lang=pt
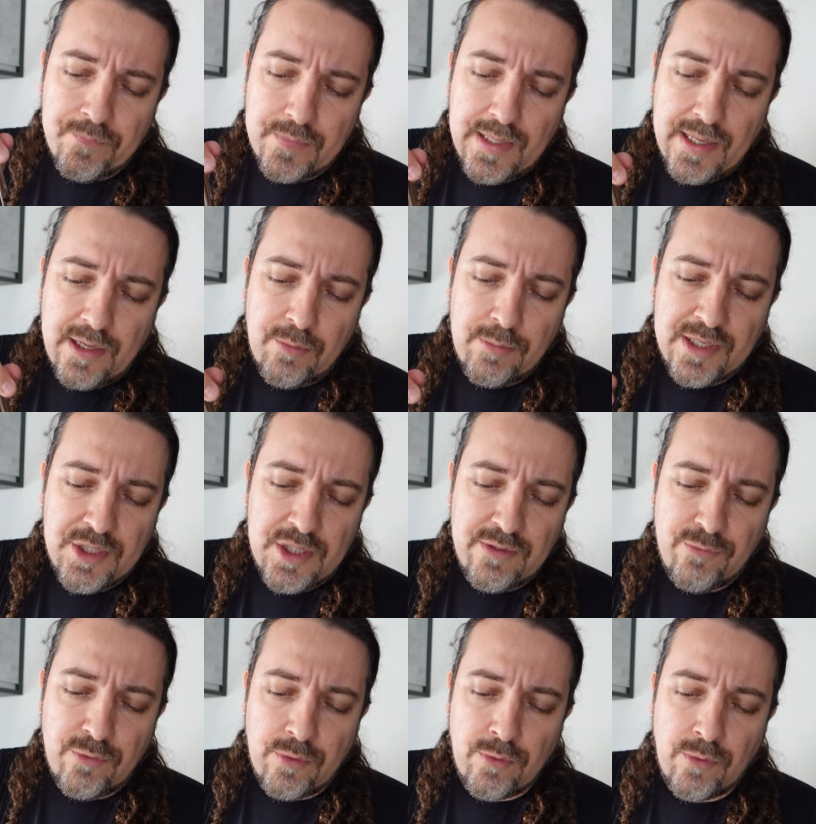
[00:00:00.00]
Né, eu
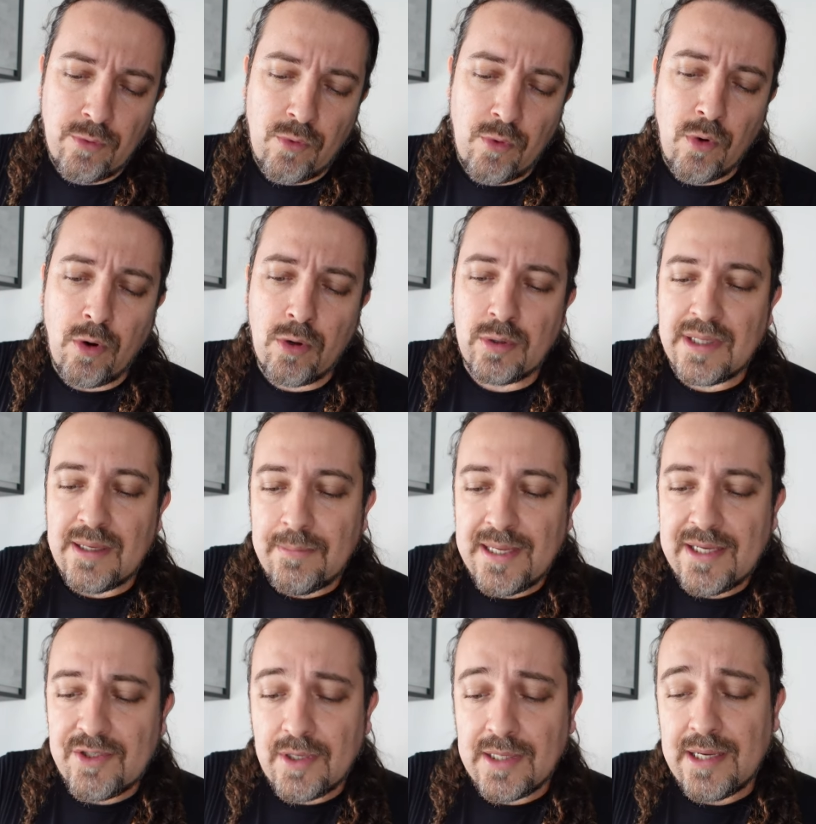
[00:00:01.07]
mantive o coco também,
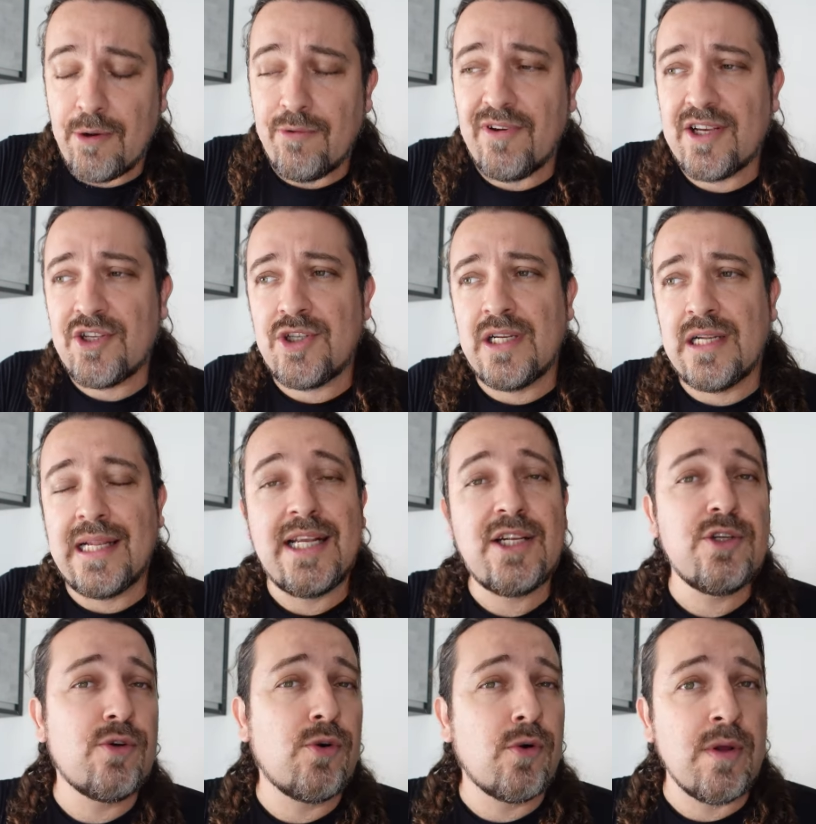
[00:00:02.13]
só que ao invés de leite
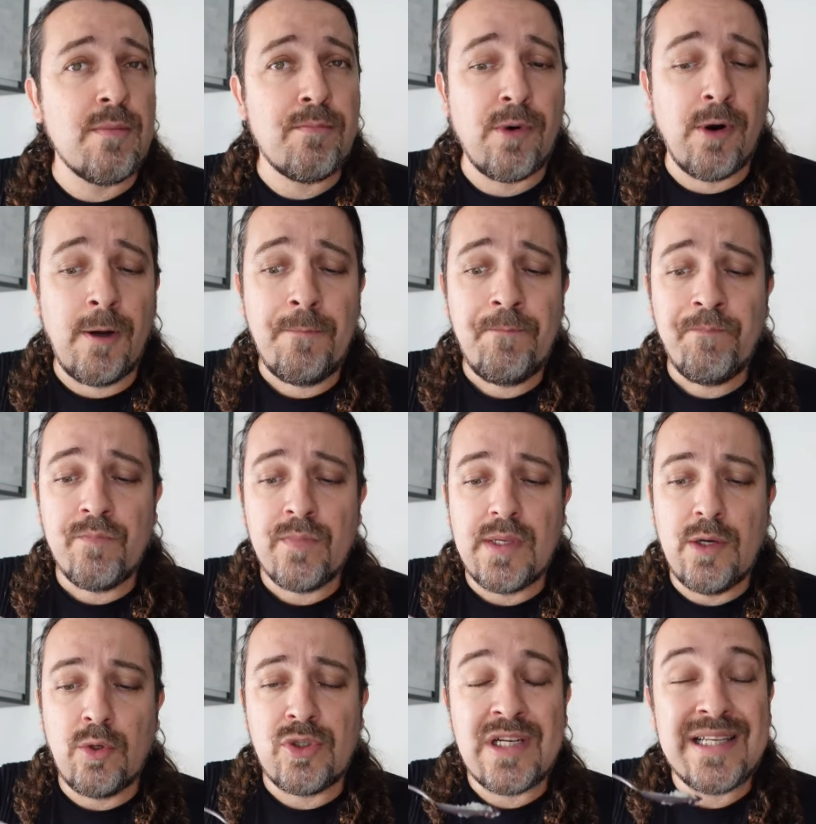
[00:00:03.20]
de coco em pó,
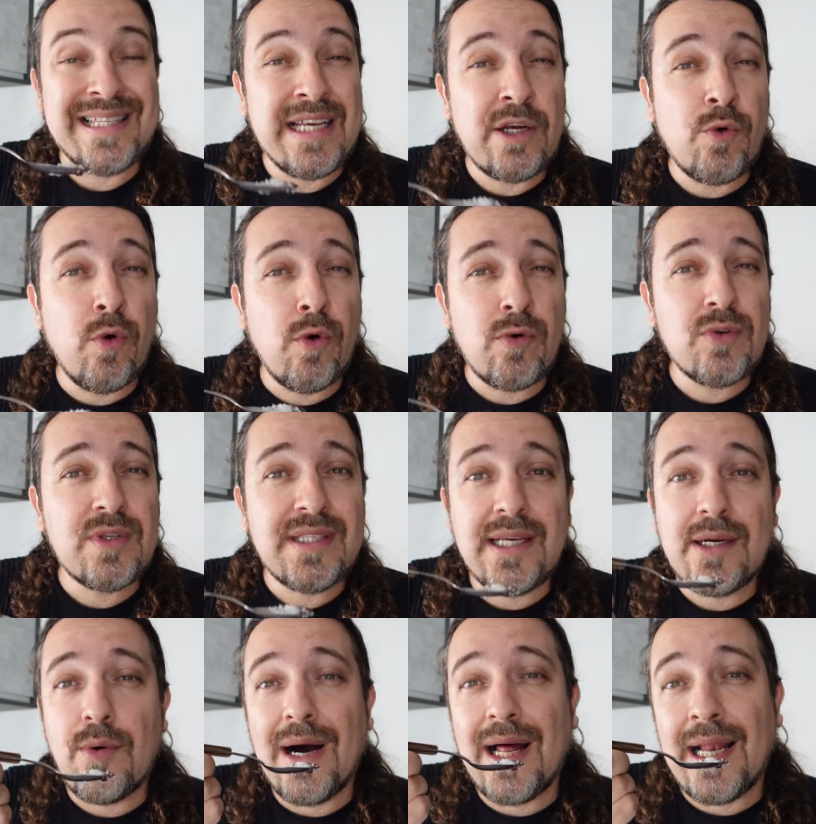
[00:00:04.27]
eu utilizei coco
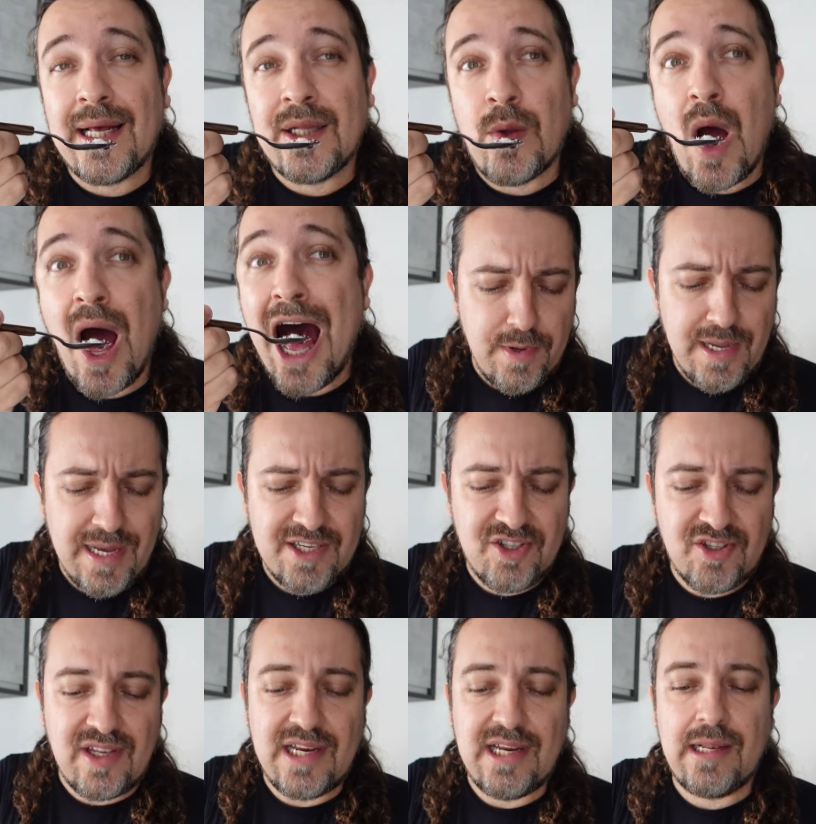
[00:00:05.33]
seco ralado. E a
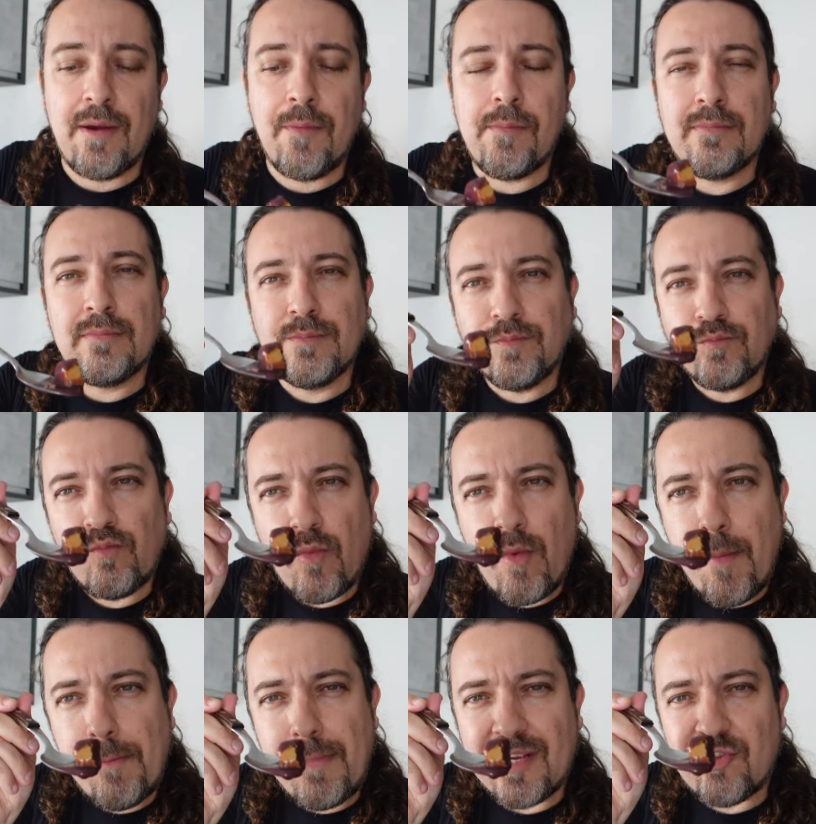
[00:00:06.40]
estrela,
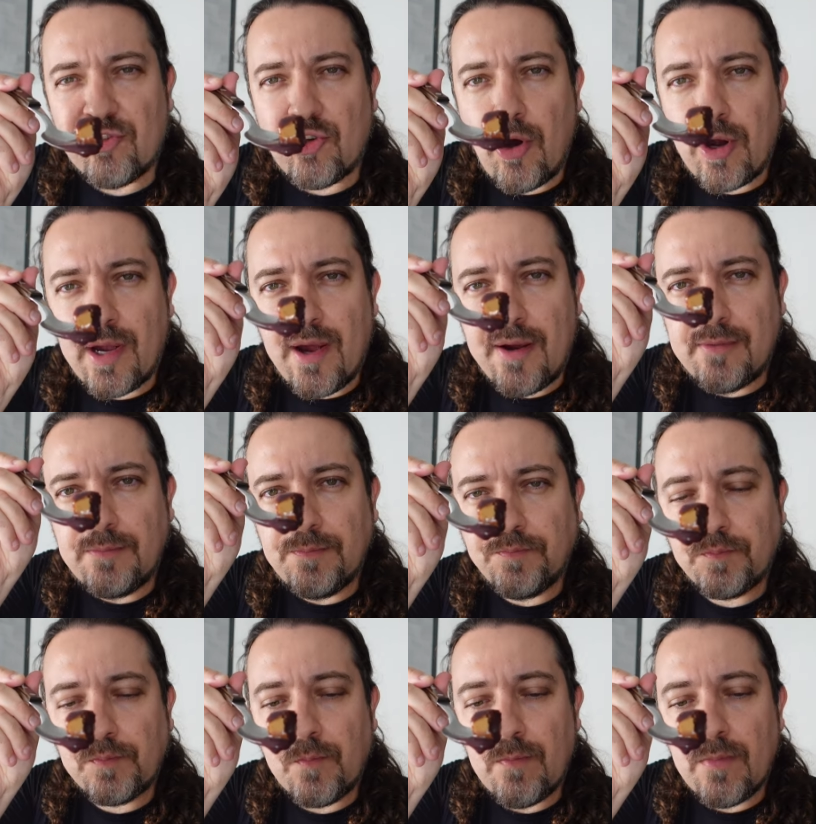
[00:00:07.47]
paçoca.
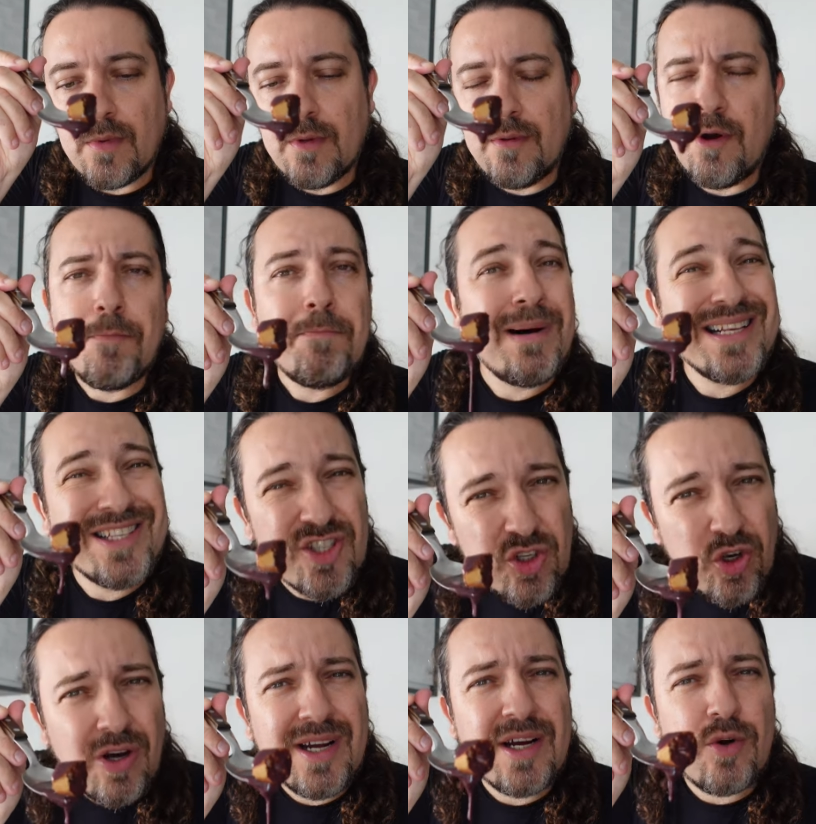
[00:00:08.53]
Não,
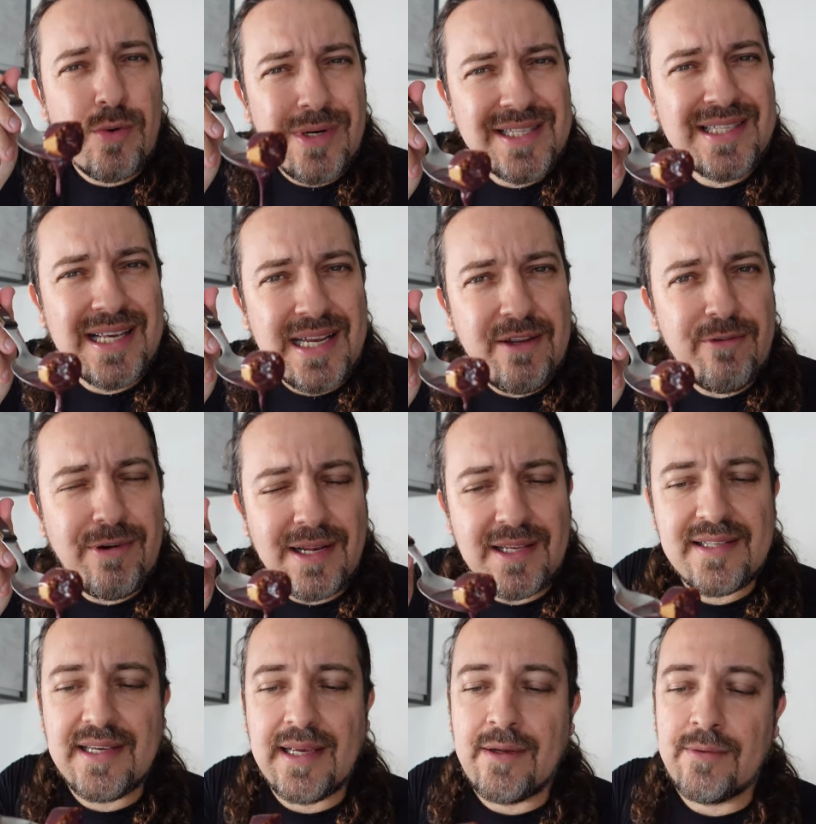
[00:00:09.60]
paçoca com açaí, fala
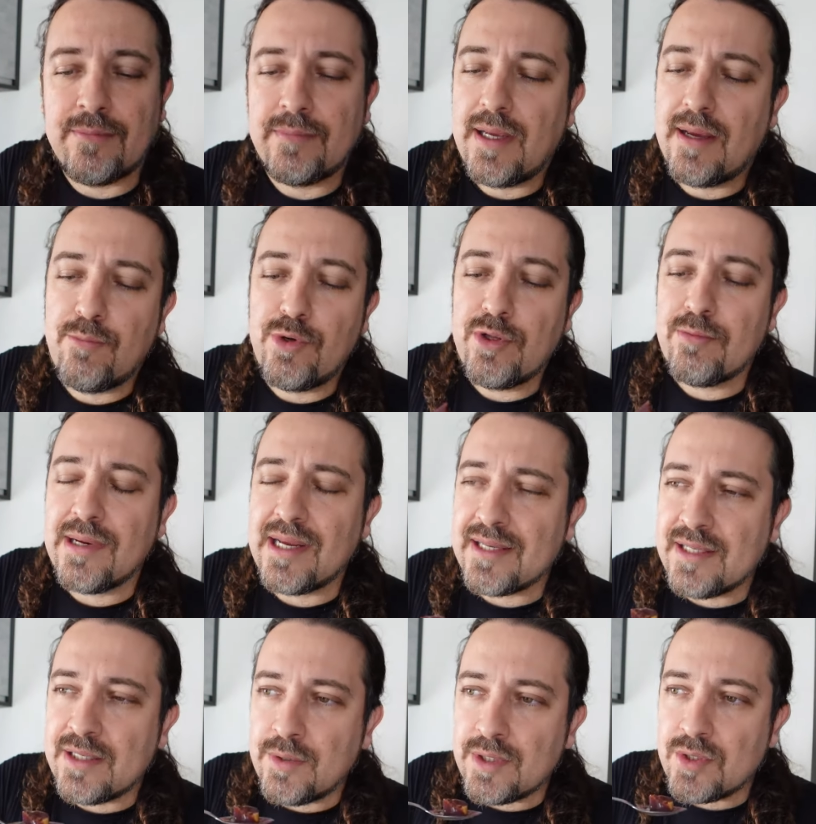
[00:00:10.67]
sério. É muito
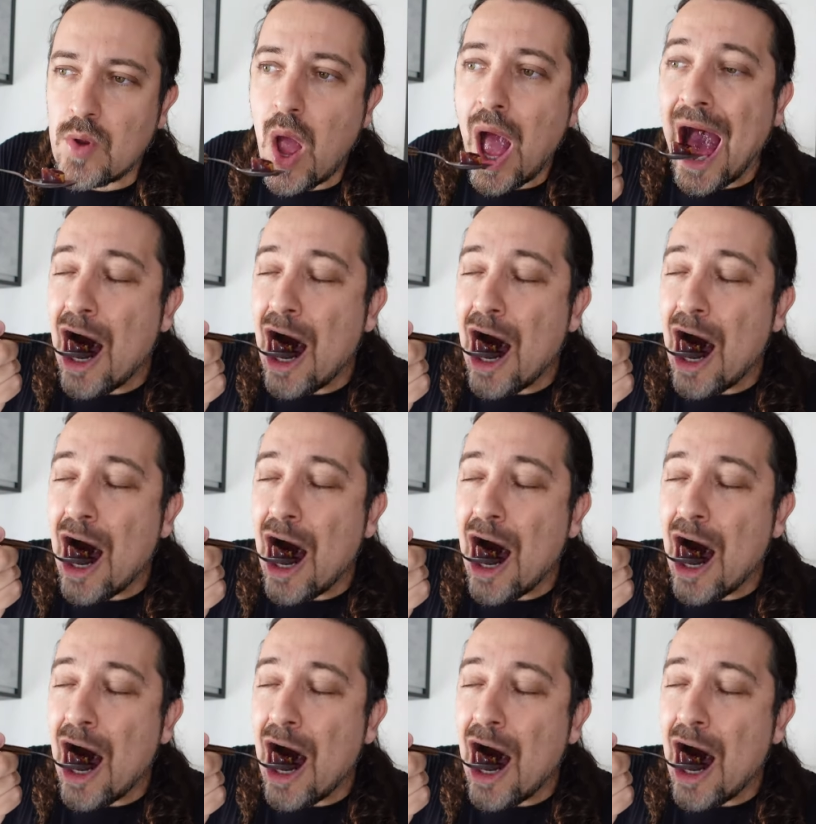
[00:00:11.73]
Brasil isso.